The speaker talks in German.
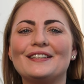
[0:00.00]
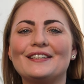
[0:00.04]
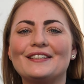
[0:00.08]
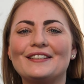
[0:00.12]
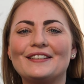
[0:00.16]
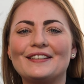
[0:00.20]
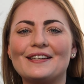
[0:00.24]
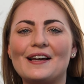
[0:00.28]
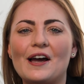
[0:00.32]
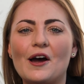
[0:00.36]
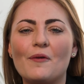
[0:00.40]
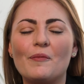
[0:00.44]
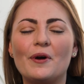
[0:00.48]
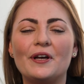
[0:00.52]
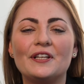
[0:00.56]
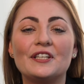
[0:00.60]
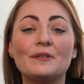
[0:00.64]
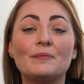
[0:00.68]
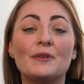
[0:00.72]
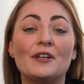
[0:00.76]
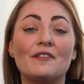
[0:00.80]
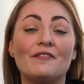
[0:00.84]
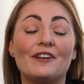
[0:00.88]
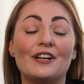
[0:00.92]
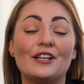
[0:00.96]
Ich
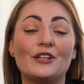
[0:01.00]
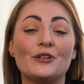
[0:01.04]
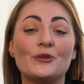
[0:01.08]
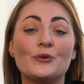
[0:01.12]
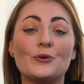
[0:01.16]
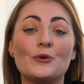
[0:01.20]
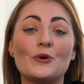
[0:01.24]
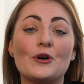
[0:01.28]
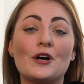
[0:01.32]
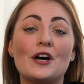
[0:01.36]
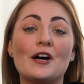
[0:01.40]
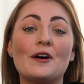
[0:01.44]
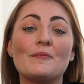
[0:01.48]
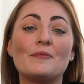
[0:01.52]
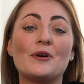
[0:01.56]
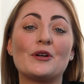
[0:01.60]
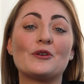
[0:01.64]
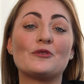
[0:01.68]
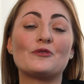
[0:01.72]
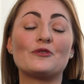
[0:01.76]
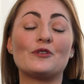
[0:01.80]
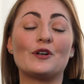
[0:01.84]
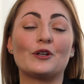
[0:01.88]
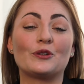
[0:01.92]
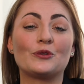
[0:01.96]
arbeite bei Valigora
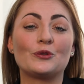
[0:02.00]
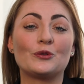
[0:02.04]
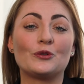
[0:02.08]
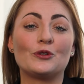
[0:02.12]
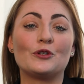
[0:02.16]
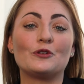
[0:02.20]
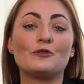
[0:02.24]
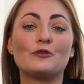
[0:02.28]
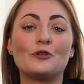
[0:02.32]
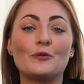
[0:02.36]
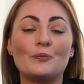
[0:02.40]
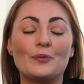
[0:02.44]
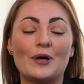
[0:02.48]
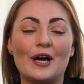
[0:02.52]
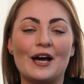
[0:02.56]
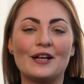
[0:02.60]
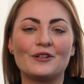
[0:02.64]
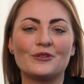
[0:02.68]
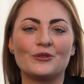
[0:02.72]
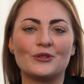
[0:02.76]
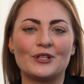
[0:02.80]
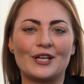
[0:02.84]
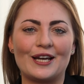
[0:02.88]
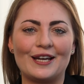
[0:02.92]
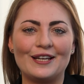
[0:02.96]
Manufaktur für
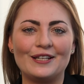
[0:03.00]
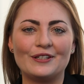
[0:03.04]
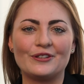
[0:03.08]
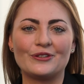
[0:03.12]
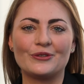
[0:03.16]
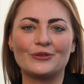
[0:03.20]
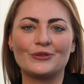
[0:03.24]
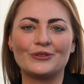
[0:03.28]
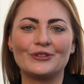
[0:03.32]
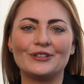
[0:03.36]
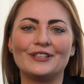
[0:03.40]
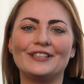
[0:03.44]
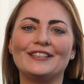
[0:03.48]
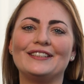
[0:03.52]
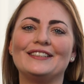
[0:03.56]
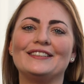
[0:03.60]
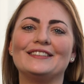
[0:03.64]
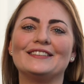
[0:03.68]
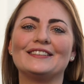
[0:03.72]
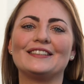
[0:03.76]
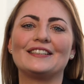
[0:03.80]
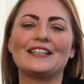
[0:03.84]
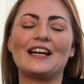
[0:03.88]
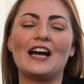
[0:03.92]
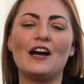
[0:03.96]
Bad und Heizung
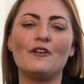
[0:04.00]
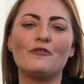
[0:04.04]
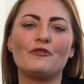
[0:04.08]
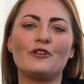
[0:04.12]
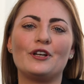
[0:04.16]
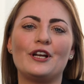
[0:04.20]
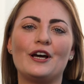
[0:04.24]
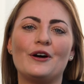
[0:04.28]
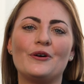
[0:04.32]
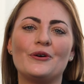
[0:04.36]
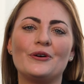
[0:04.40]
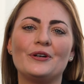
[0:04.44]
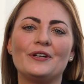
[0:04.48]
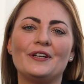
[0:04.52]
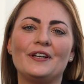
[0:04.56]
in Grafenau.